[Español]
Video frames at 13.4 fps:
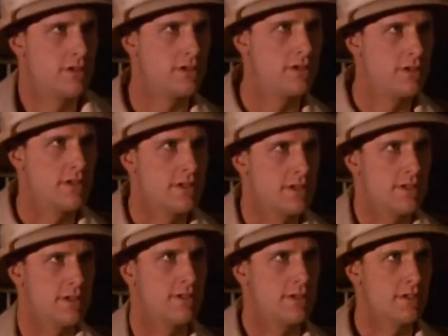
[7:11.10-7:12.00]
regresar a la
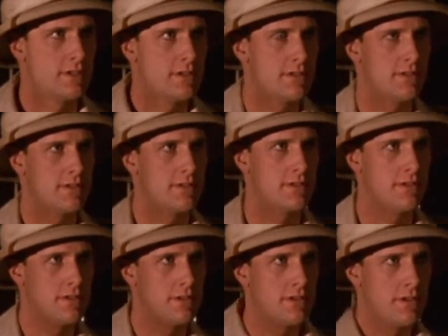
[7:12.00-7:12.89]
pantalla, dice
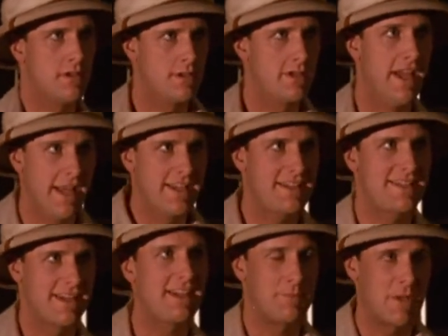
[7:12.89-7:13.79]
estar enamorado de
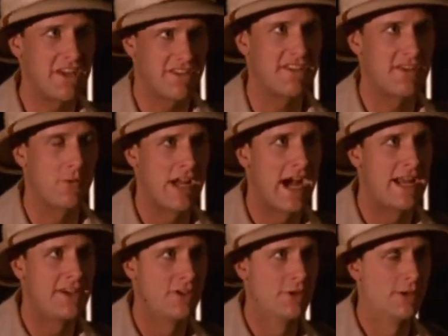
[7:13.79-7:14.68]
Cecilia y
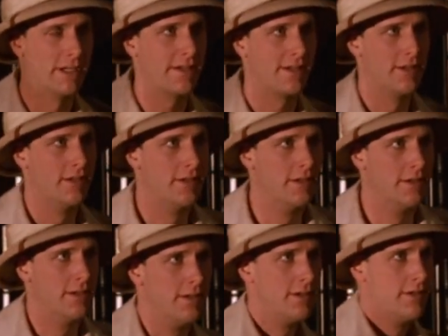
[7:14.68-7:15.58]
quiere quedarse en el mundo
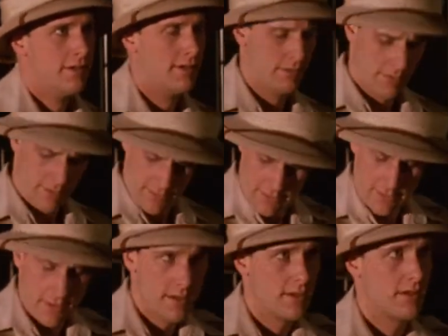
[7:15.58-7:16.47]
real.
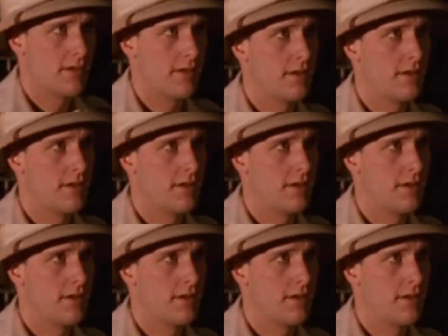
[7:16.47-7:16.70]
Jill